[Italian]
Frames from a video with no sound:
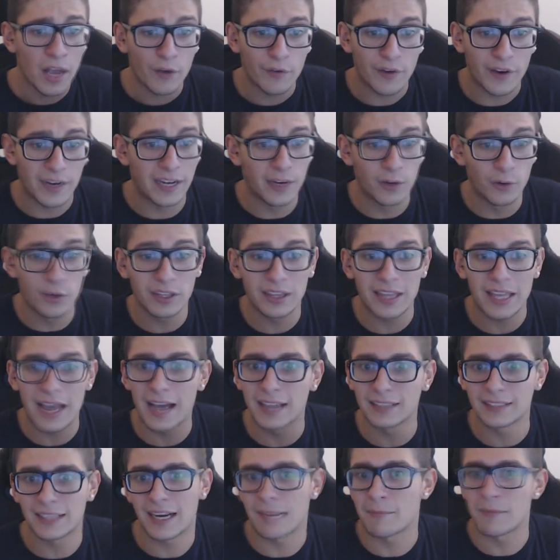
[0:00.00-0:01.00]
fare le
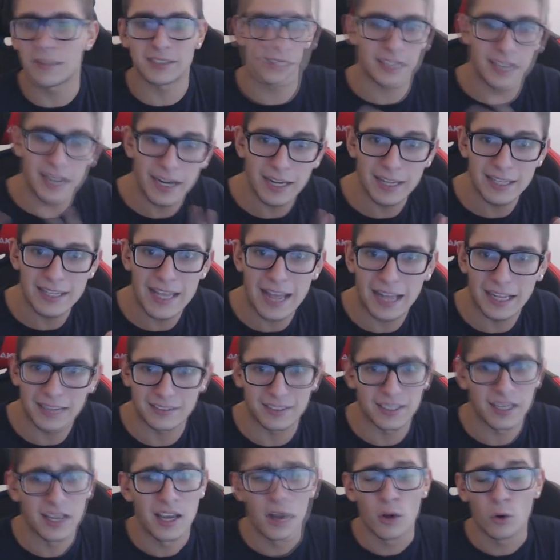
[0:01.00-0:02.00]
unità e andare a massacrare gli
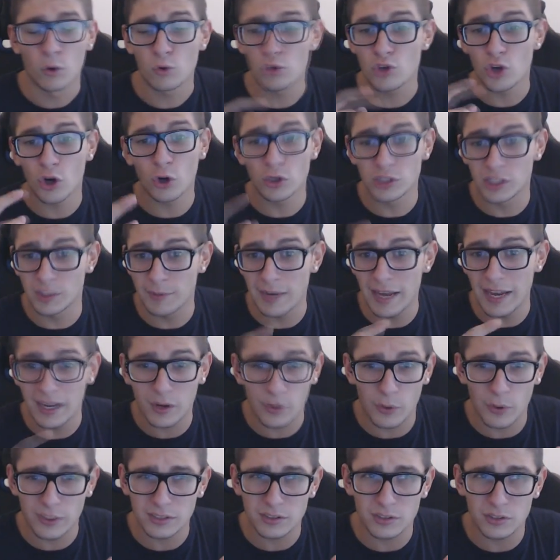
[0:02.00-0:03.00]
altri un gioco simile
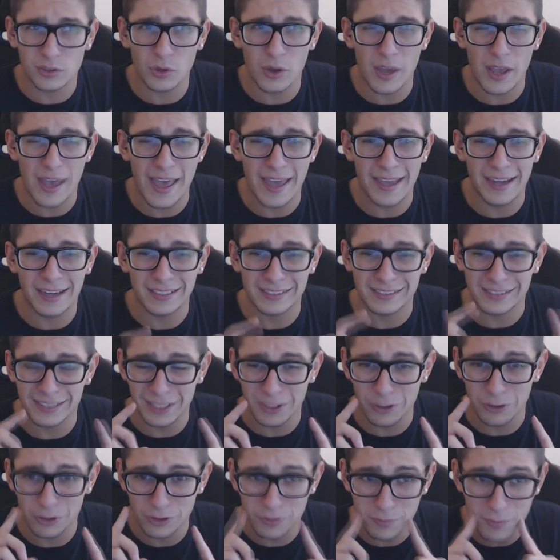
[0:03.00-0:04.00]
a questo era,
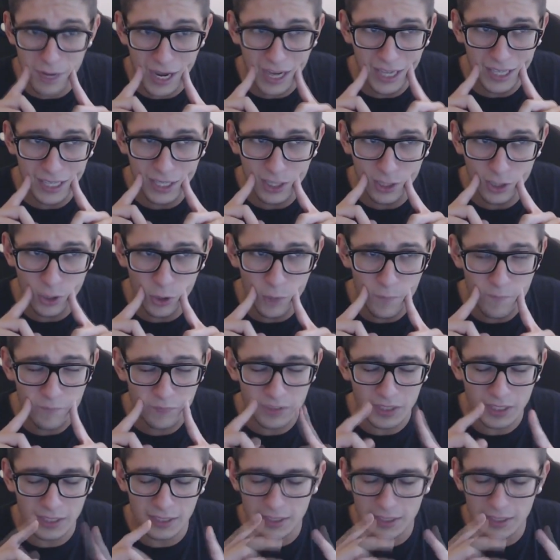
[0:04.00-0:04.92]
se non sbaglio,